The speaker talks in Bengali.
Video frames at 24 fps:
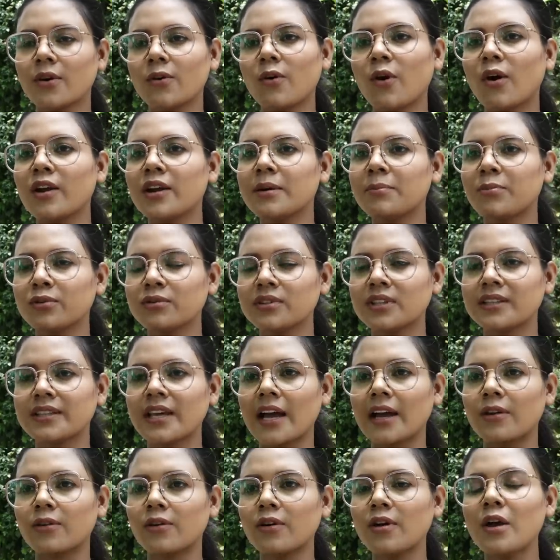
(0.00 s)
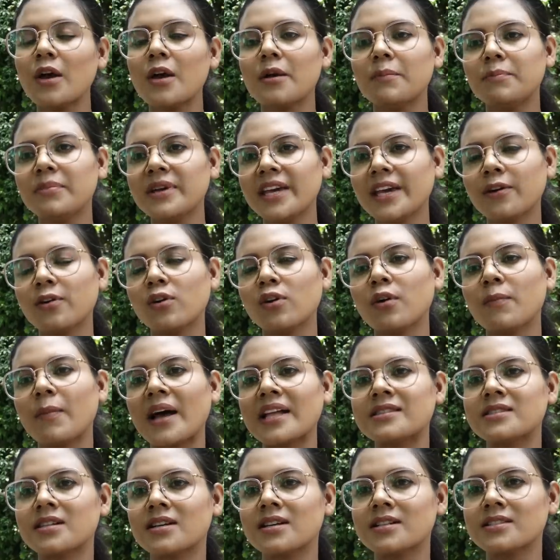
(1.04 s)
ঘরে বন্দি থাকো বিয়ে করো
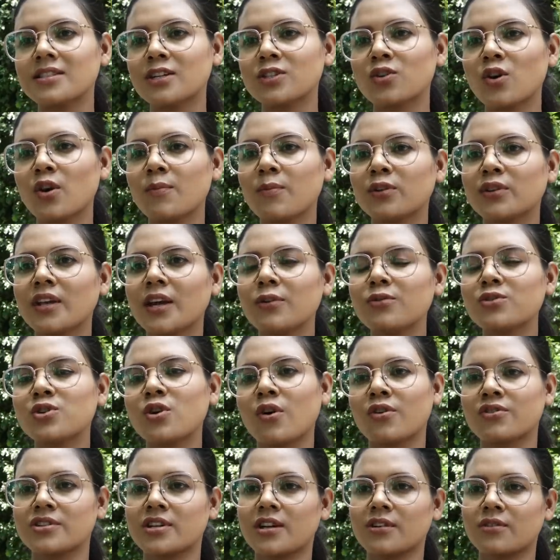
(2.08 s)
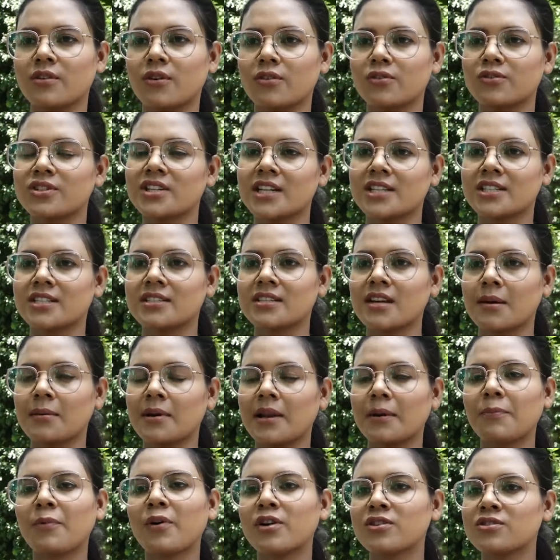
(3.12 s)
বাচ্চা কাচ্চা জন্ম দেও সংসার করো শেষ
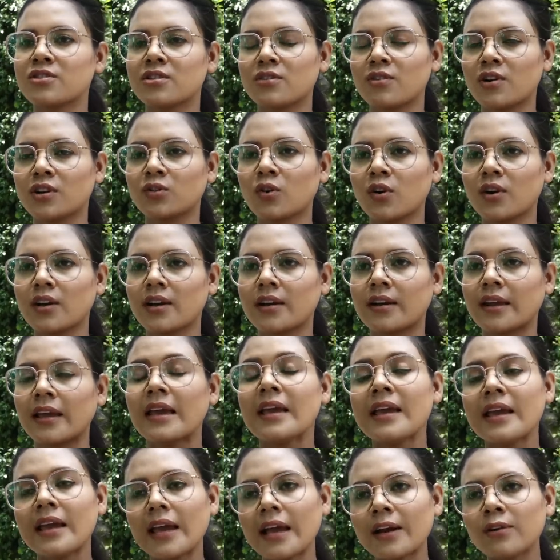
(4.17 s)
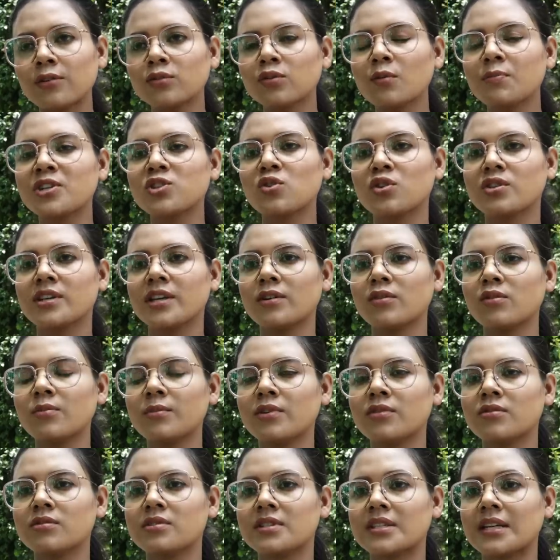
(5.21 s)
ঝামেলা পড়াশোনা করার দরকার নাই এখন তো বিষয়টি
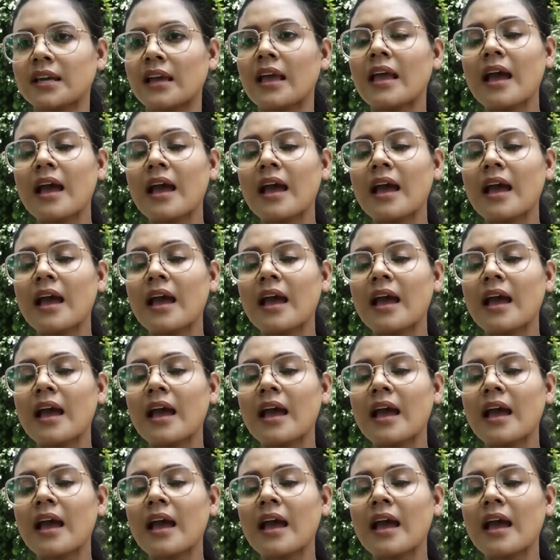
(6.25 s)
এরকমই হচ্ছে